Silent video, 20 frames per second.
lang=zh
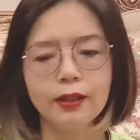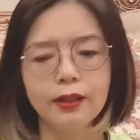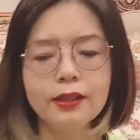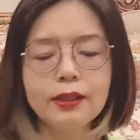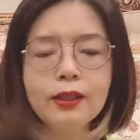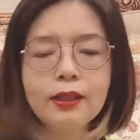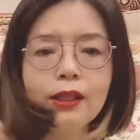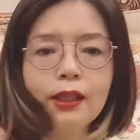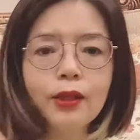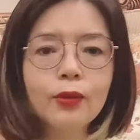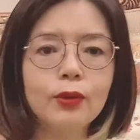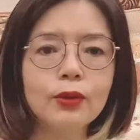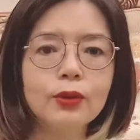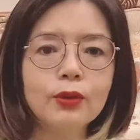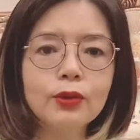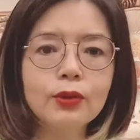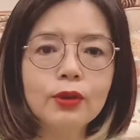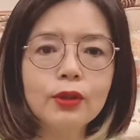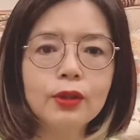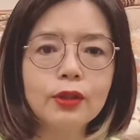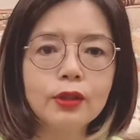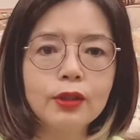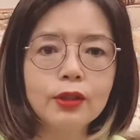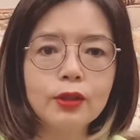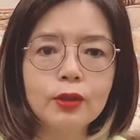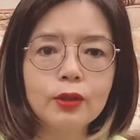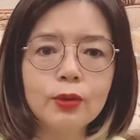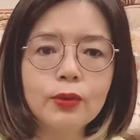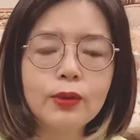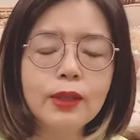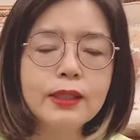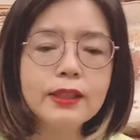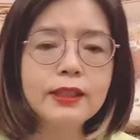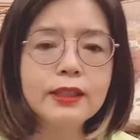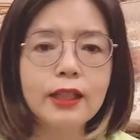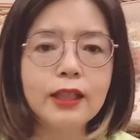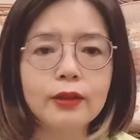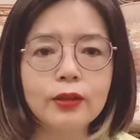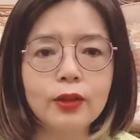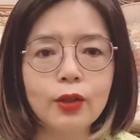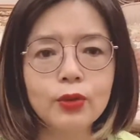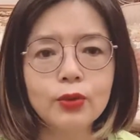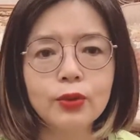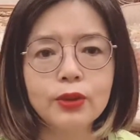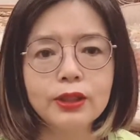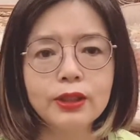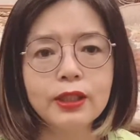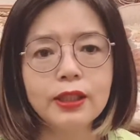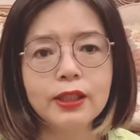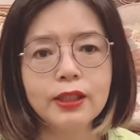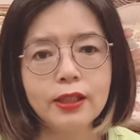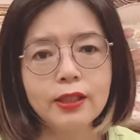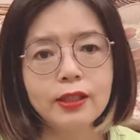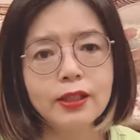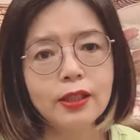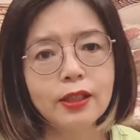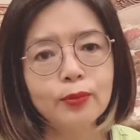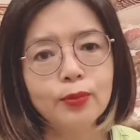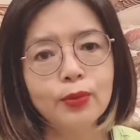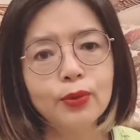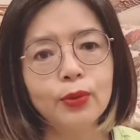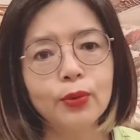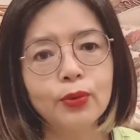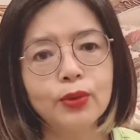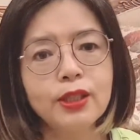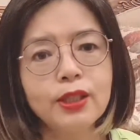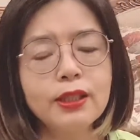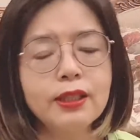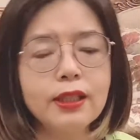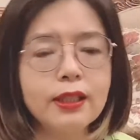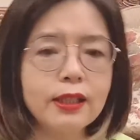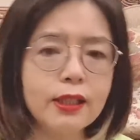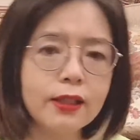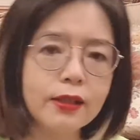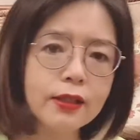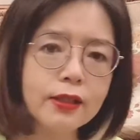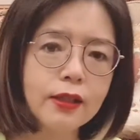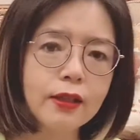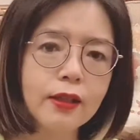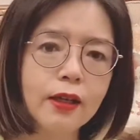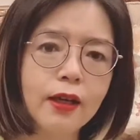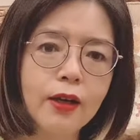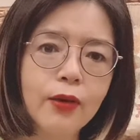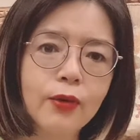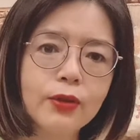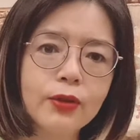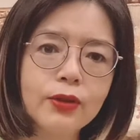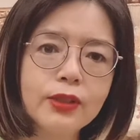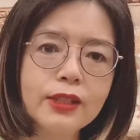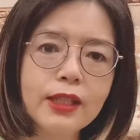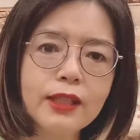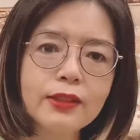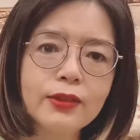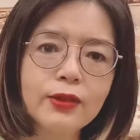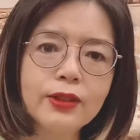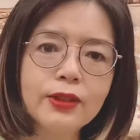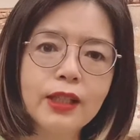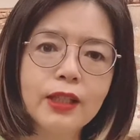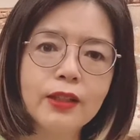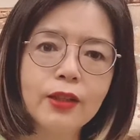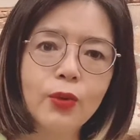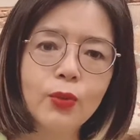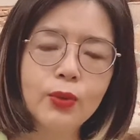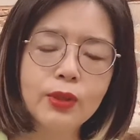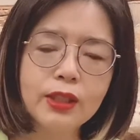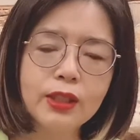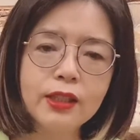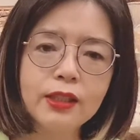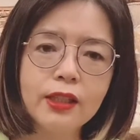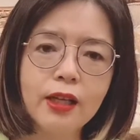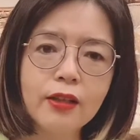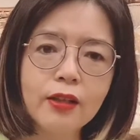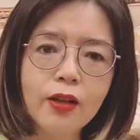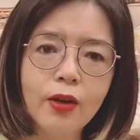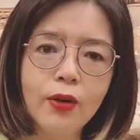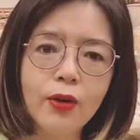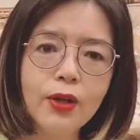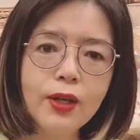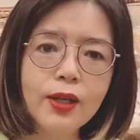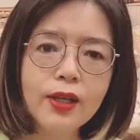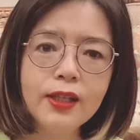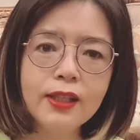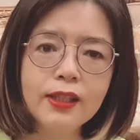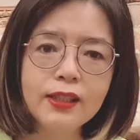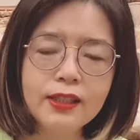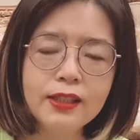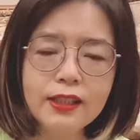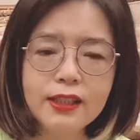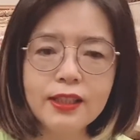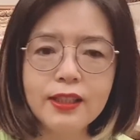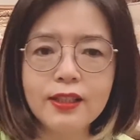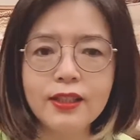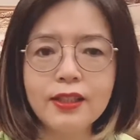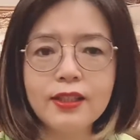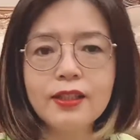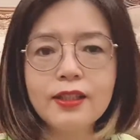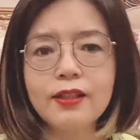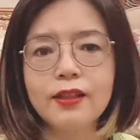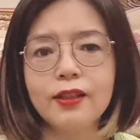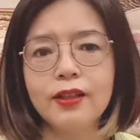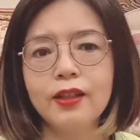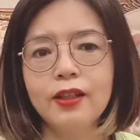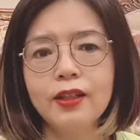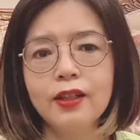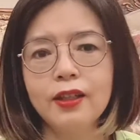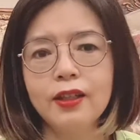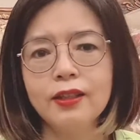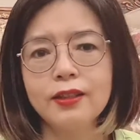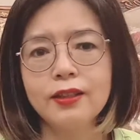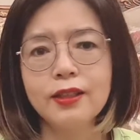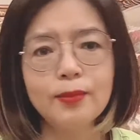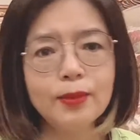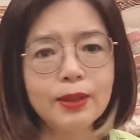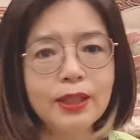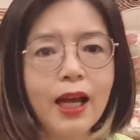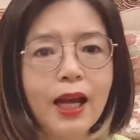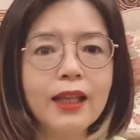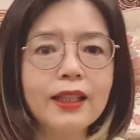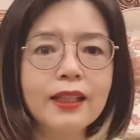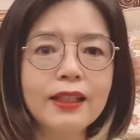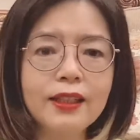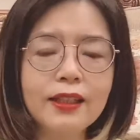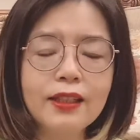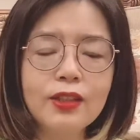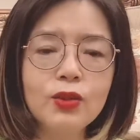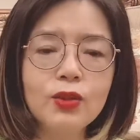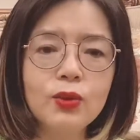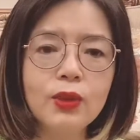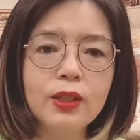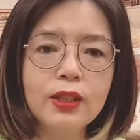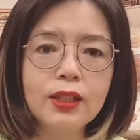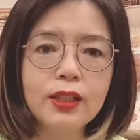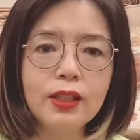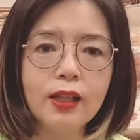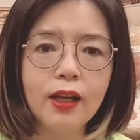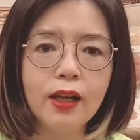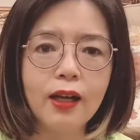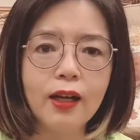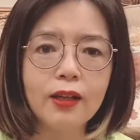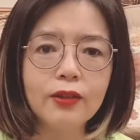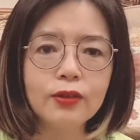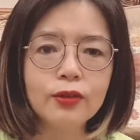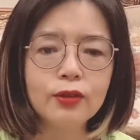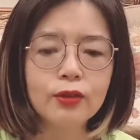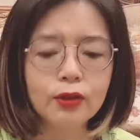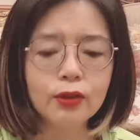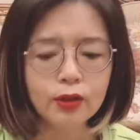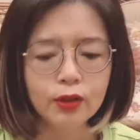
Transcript: 那今天我就突然想到说，这个人生不容易这件事儿哈，我一下就想到我这个养老也是这么大的一个决定哈，就